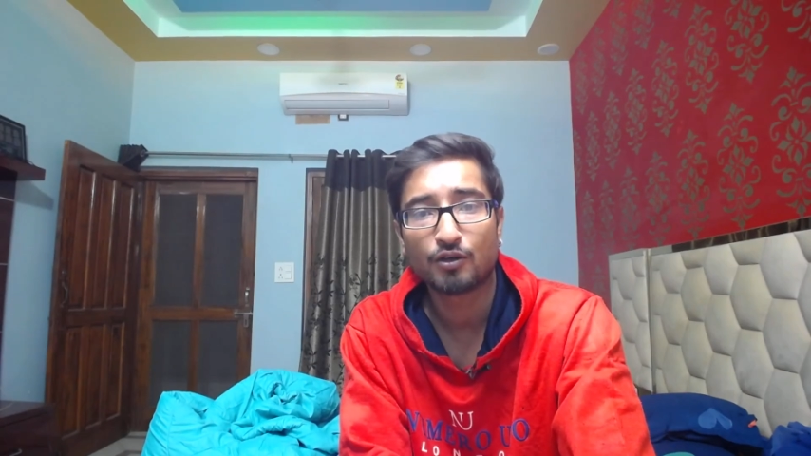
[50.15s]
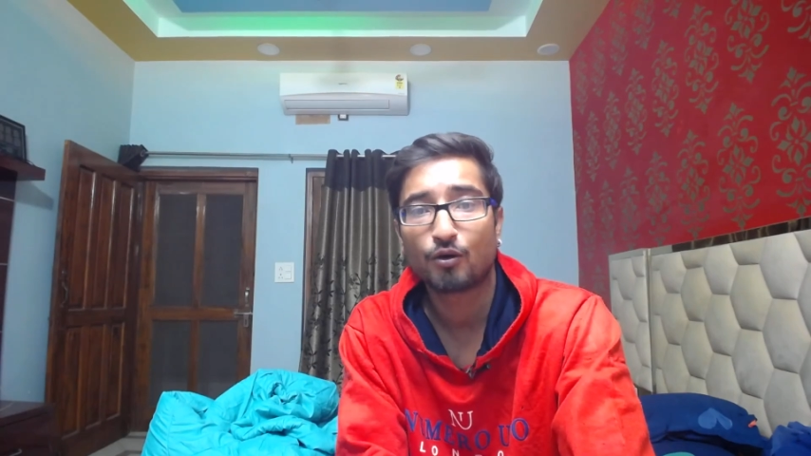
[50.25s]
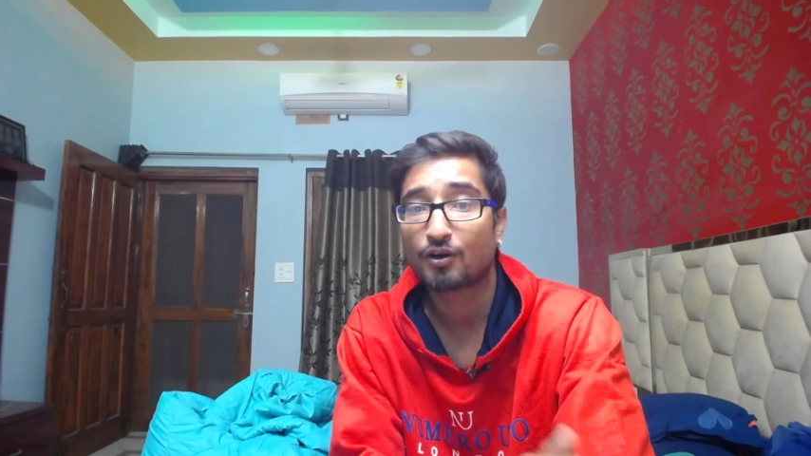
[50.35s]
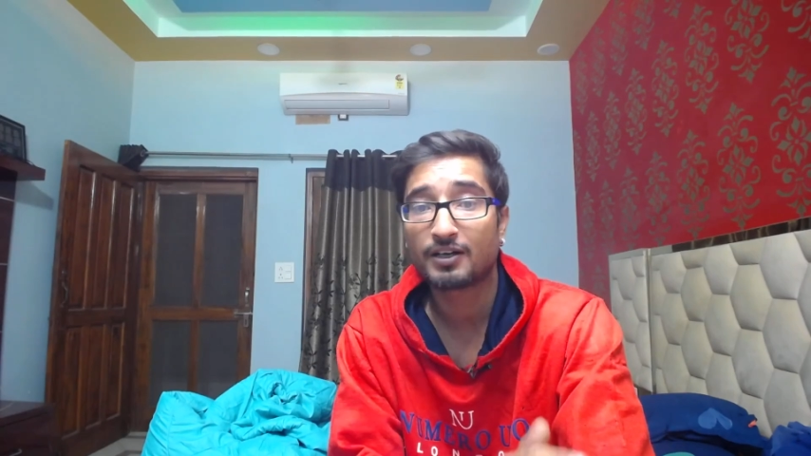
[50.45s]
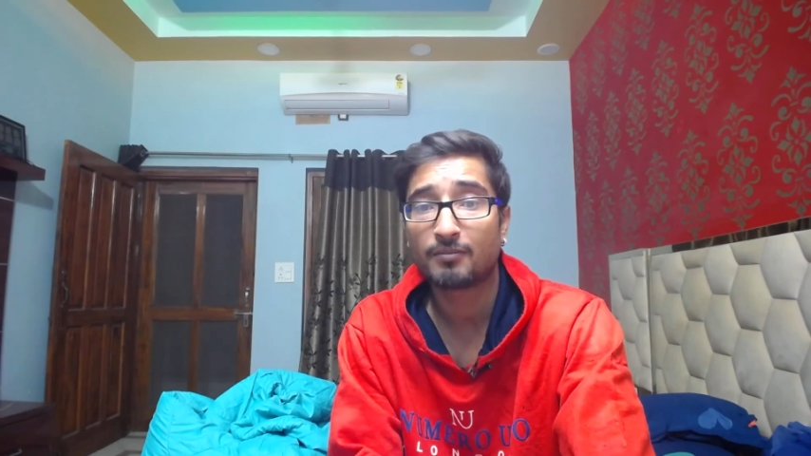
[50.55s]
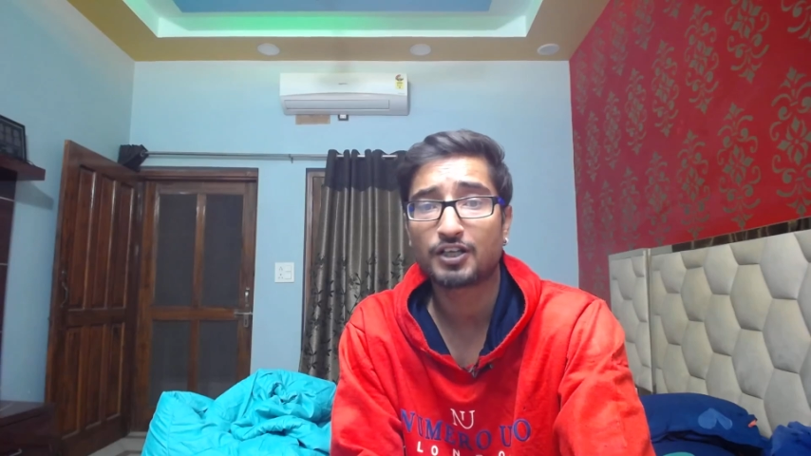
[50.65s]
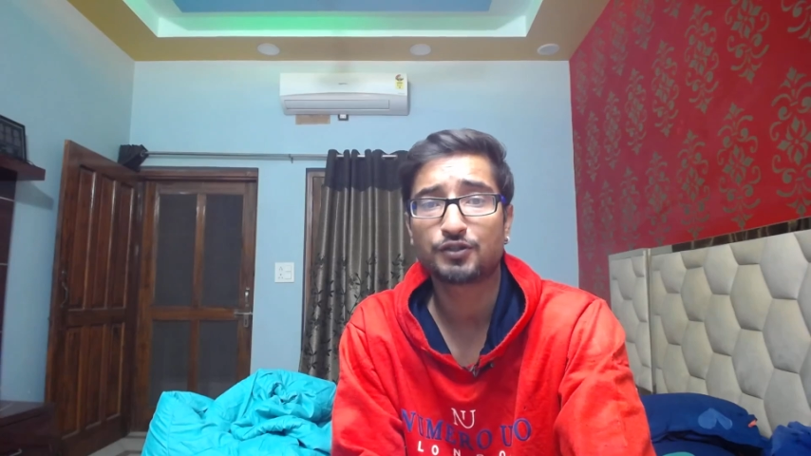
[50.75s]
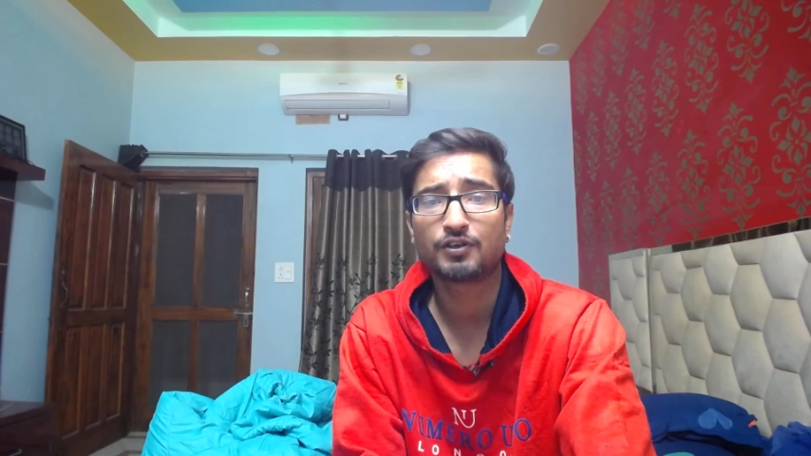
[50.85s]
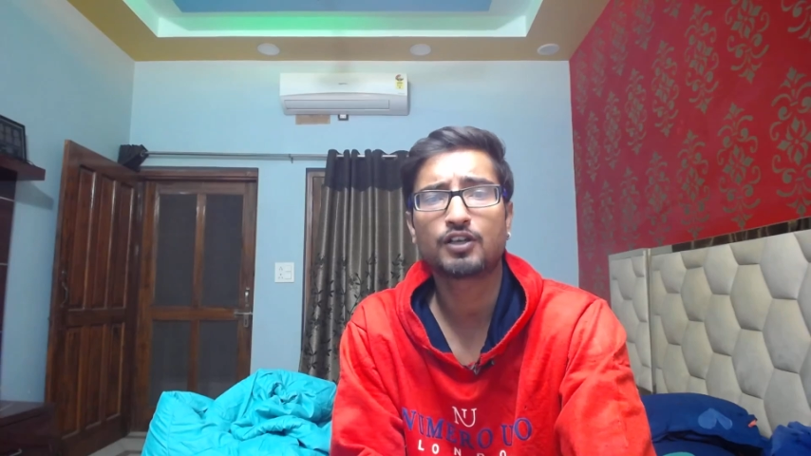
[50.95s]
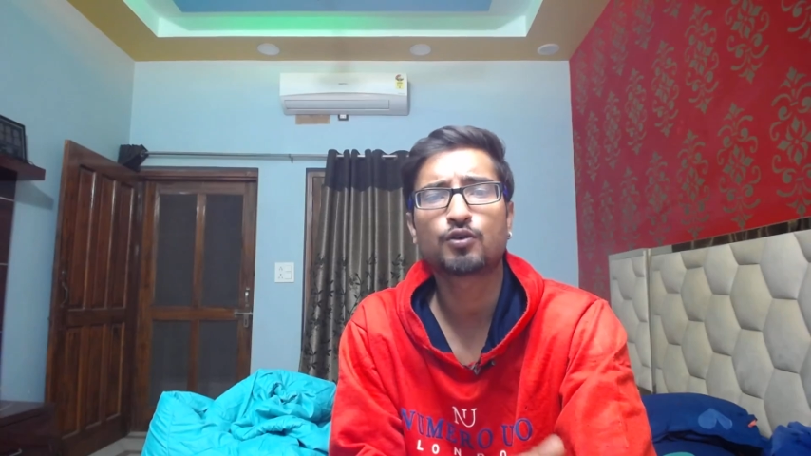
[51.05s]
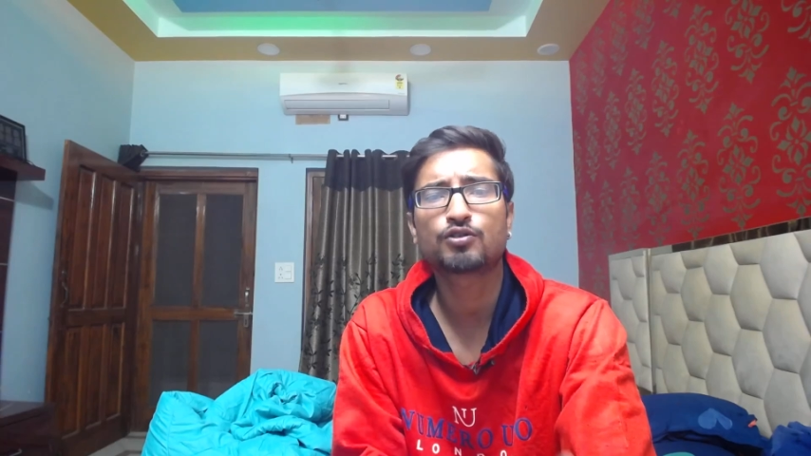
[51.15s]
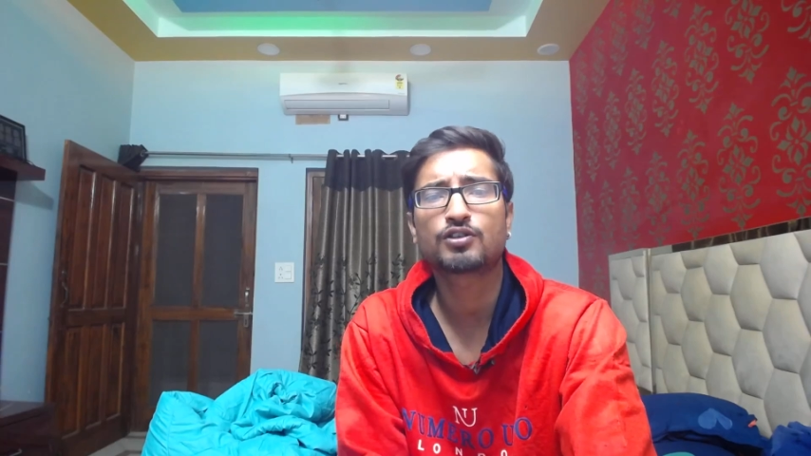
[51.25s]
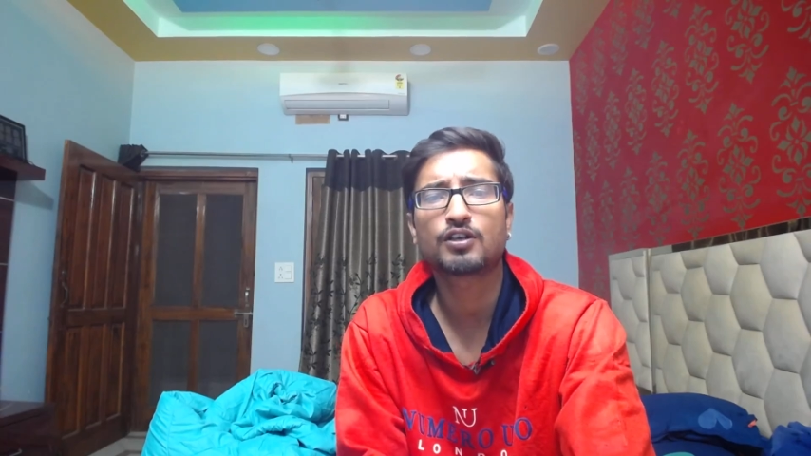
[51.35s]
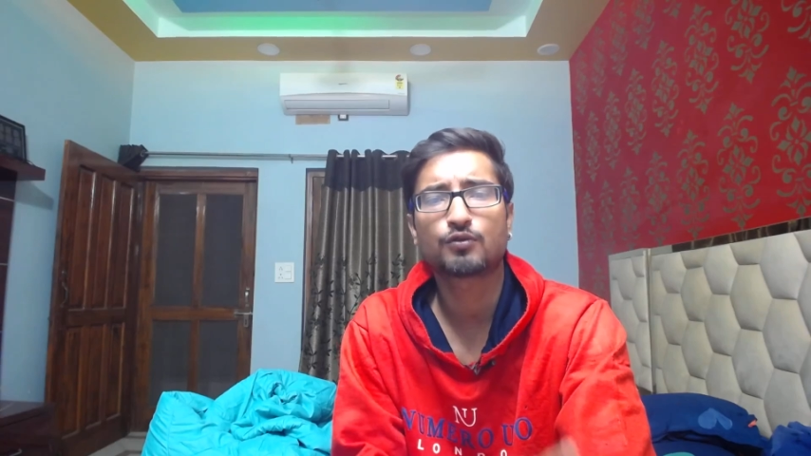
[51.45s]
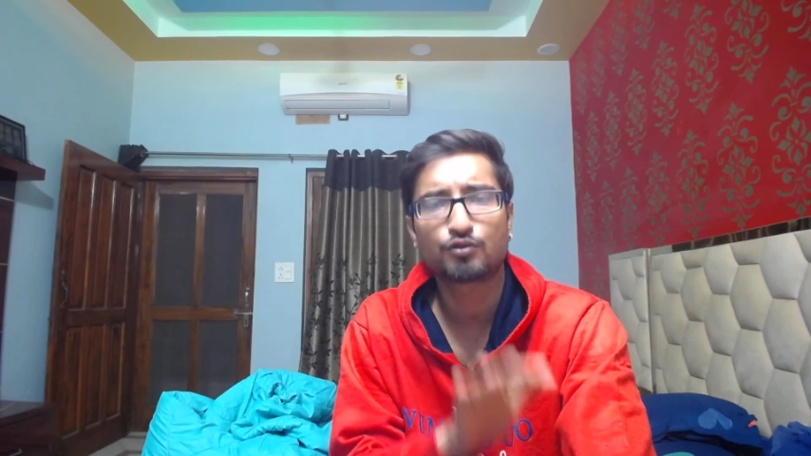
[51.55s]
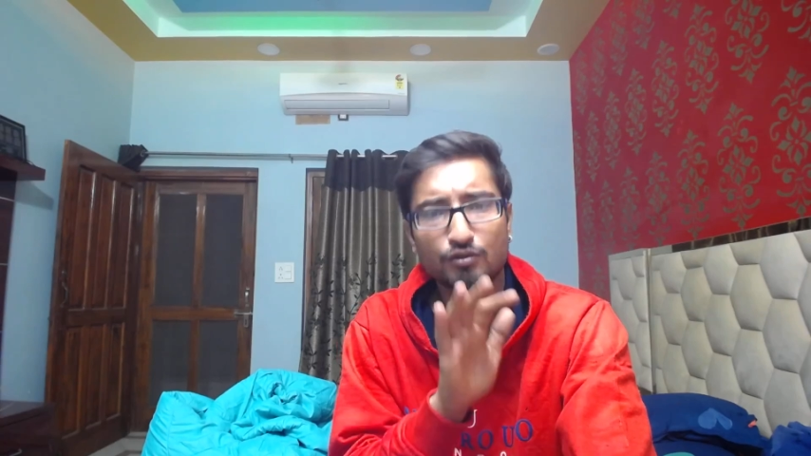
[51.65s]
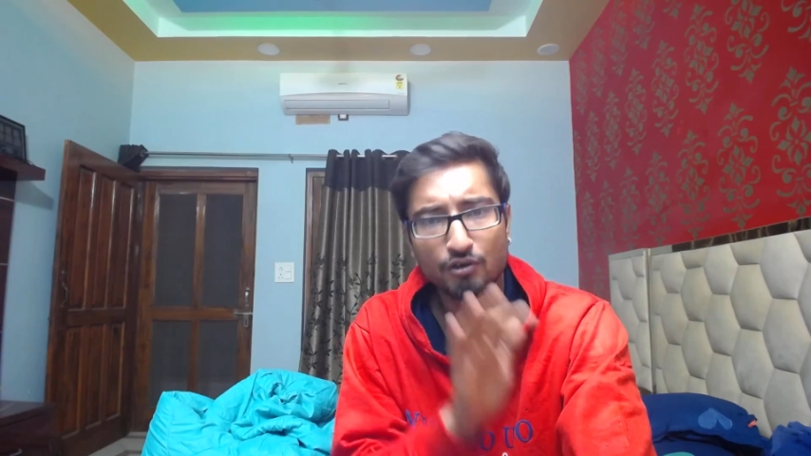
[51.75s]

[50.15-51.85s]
होरहे मासविडल कुछ ना कुछ तो